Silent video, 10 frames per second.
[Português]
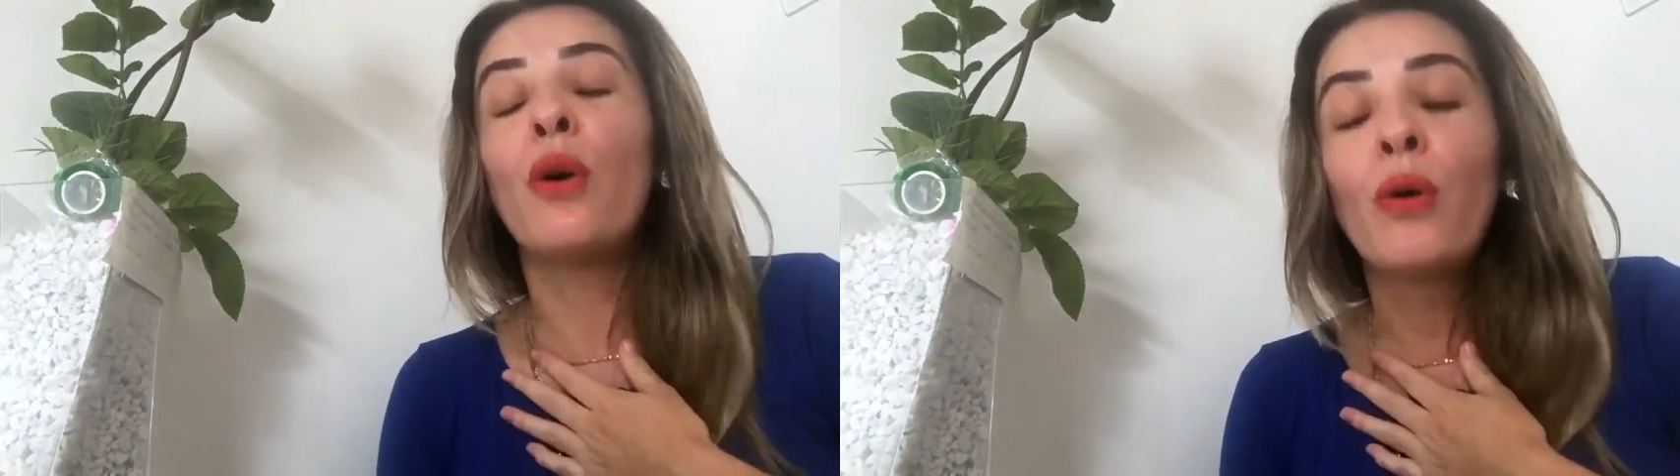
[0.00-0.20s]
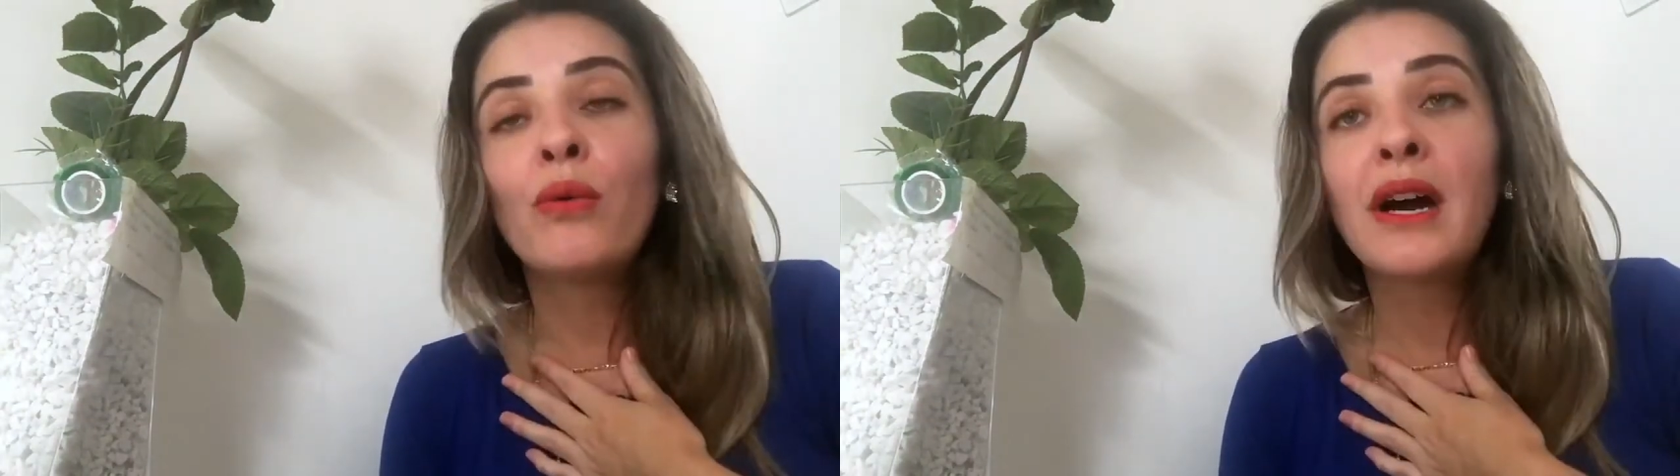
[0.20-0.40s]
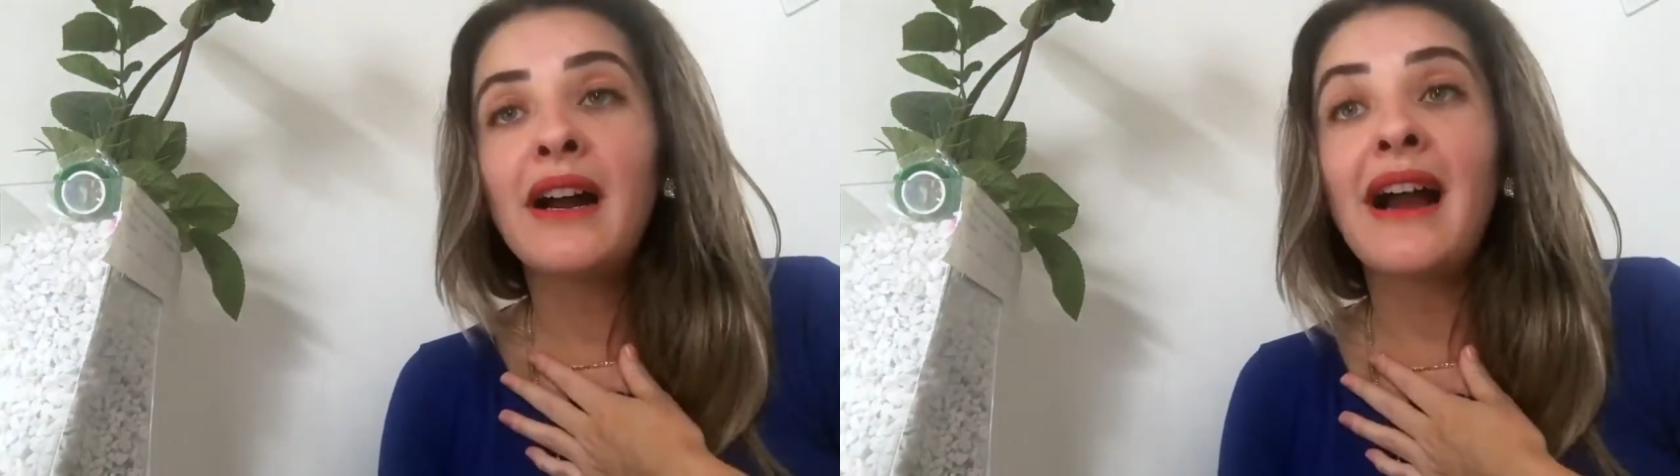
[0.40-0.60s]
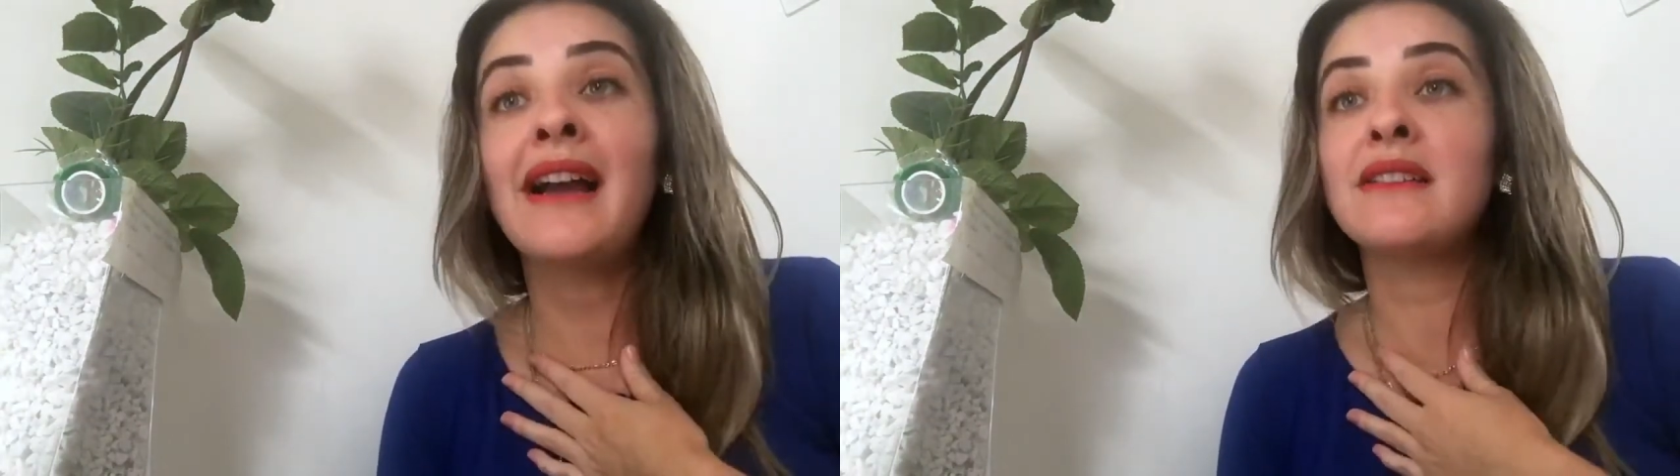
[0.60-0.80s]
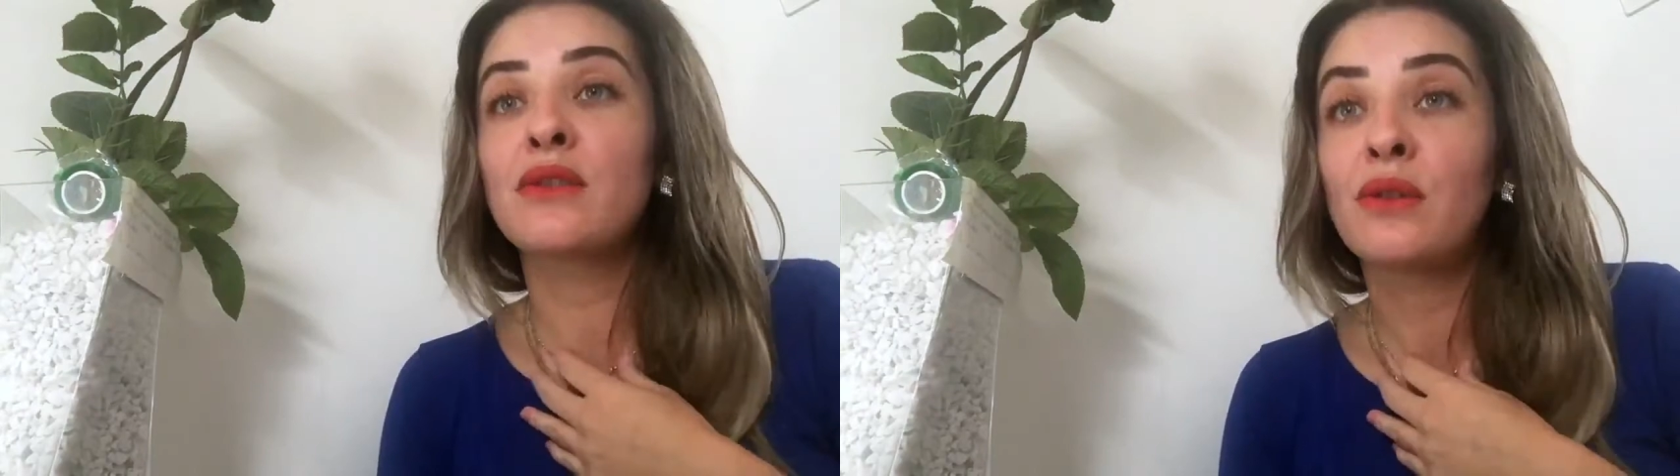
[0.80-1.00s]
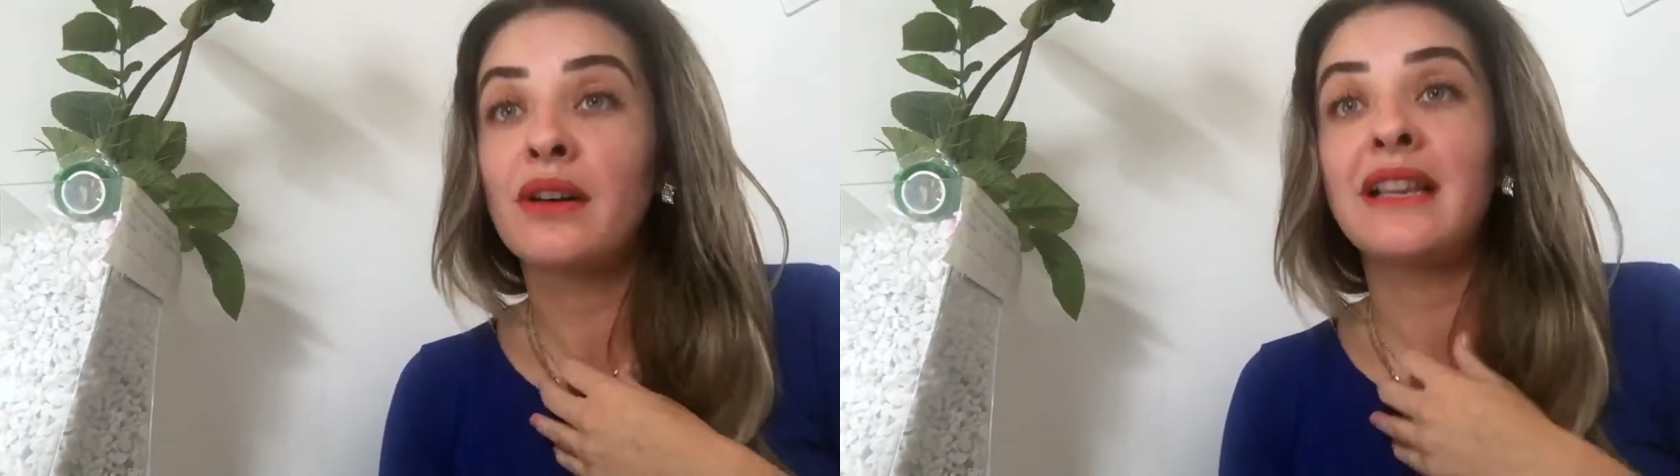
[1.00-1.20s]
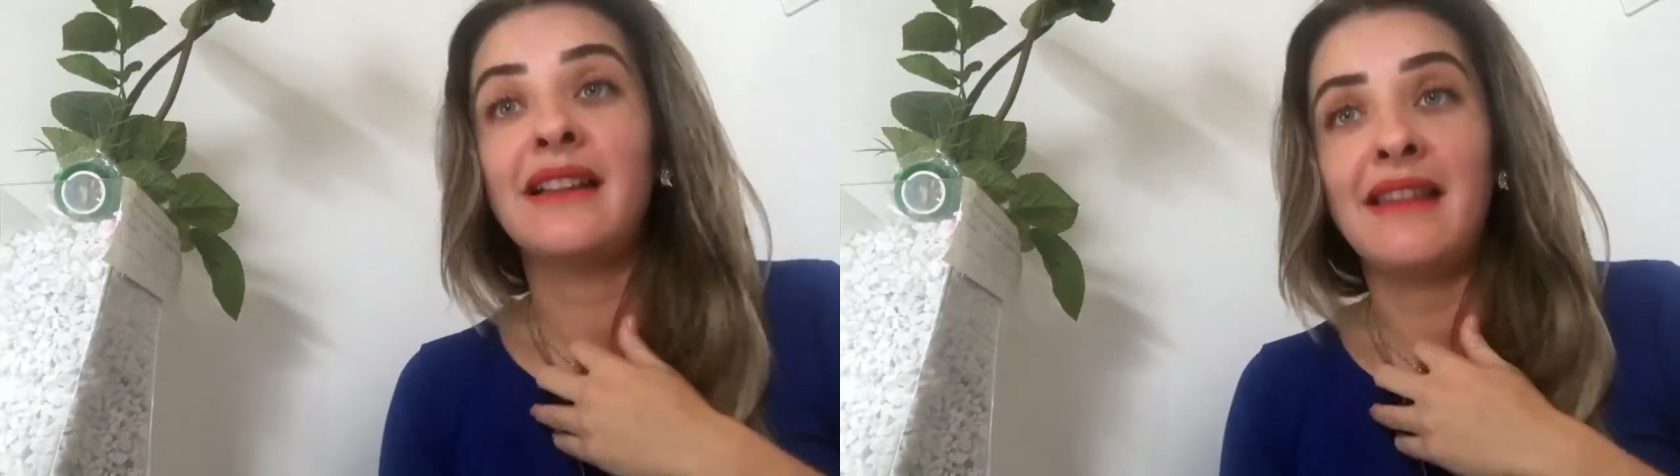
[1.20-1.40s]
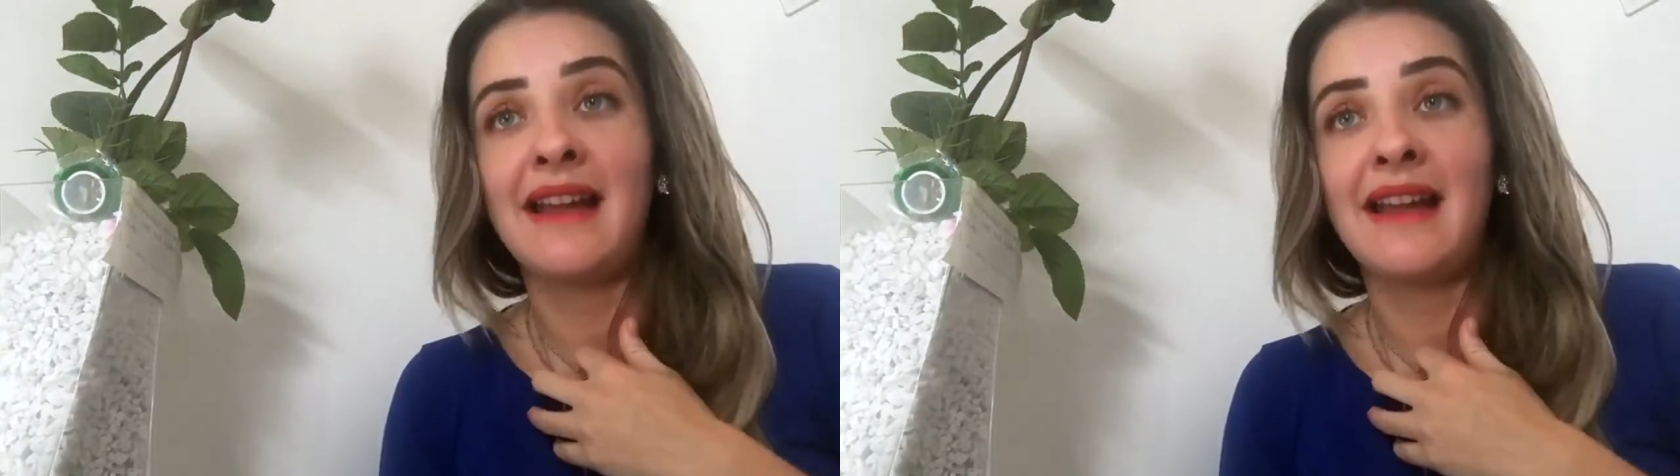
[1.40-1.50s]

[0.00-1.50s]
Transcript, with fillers: honra a escolha